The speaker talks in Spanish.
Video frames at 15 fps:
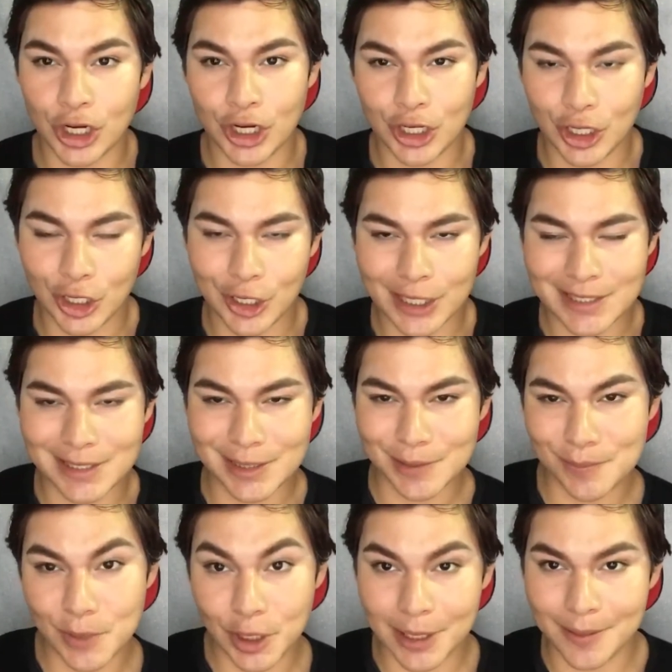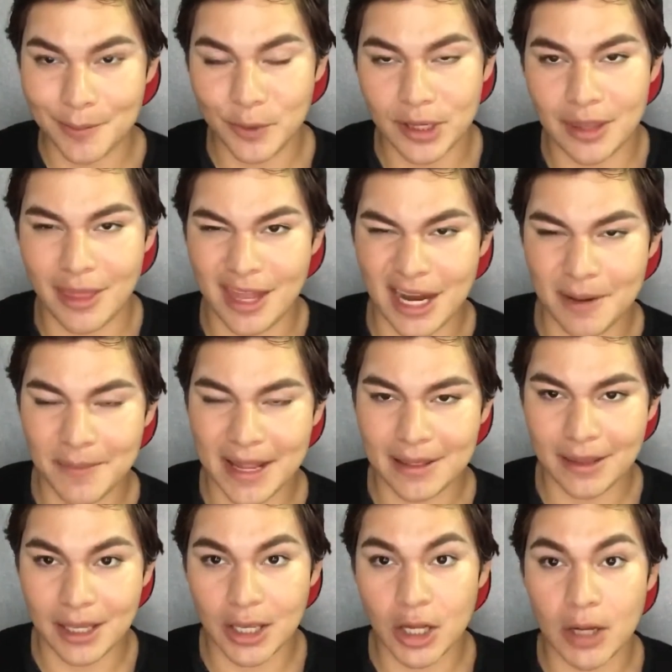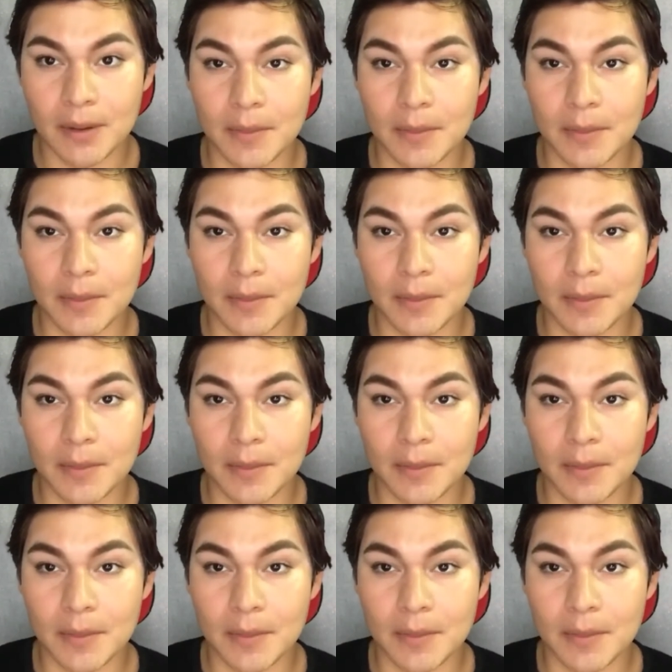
ojo smoky muy dramático.